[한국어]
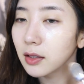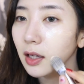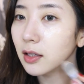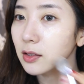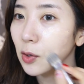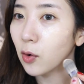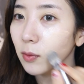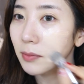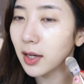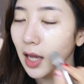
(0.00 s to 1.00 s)
얘는
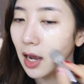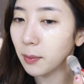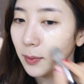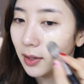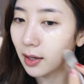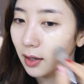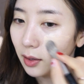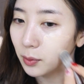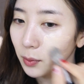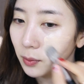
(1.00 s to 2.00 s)
정말
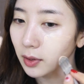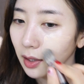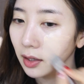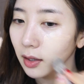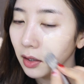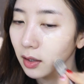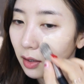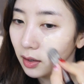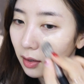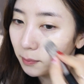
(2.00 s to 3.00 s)
얇게 이렇게
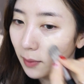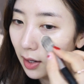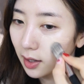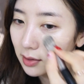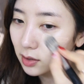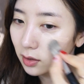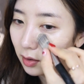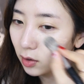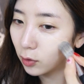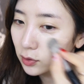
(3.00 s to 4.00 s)
발라서
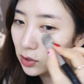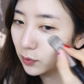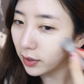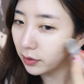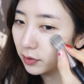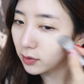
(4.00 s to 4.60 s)
얹어놔요.